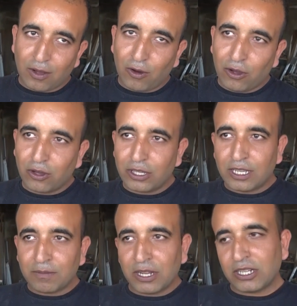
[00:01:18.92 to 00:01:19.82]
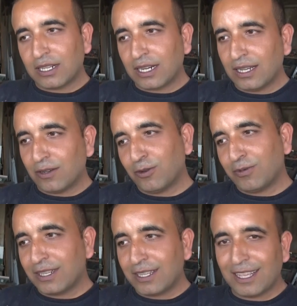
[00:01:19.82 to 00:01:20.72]
O 25 lira, o
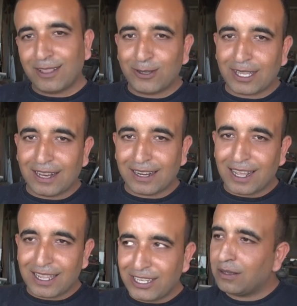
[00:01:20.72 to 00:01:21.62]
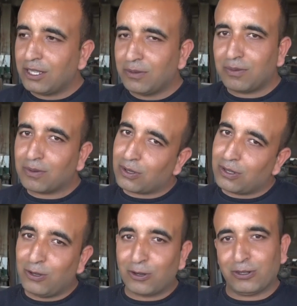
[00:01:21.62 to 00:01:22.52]
biri 750 lira. Hiç
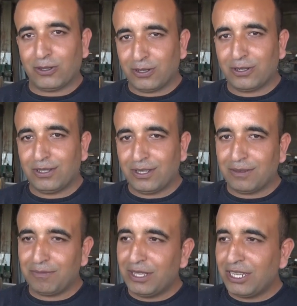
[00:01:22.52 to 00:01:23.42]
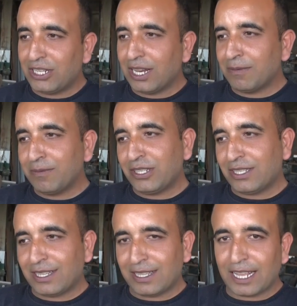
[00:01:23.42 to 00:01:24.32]
yorucu. Bir işlemi bir
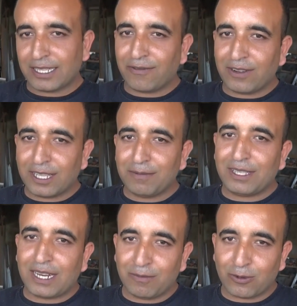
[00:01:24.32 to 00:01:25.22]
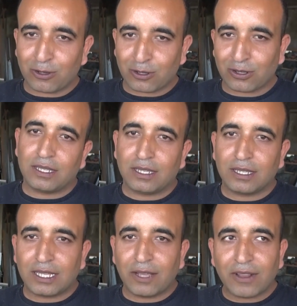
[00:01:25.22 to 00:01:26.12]
tek seferde bitiremiyoruz.
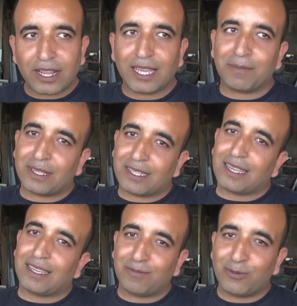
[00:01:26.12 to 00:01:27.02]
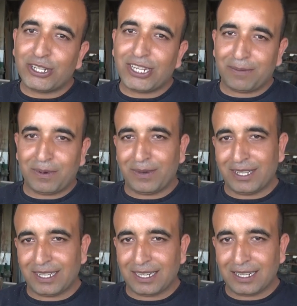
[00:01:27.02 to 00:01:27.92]
Severek yapmasak bu işi
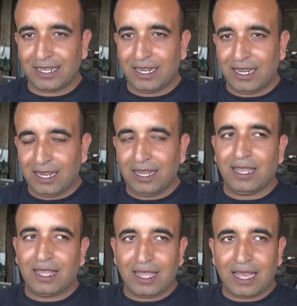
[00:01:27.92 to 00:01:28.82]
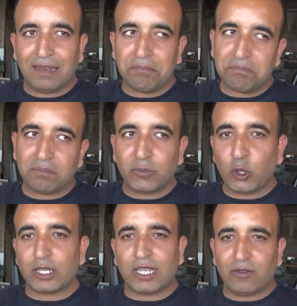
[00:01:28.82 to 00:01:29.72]
yapamayız yani. Yani
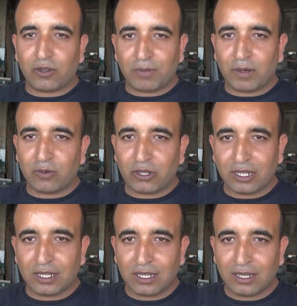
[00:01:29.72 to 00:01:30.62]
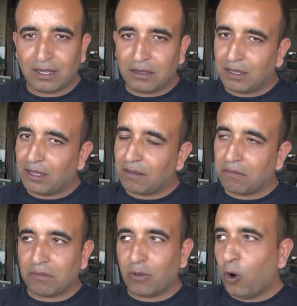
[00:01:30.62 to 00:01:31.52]
çok seviyorum ben bu işi.
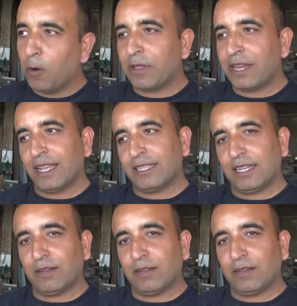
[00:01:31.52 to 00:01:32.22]
Hobi niyetine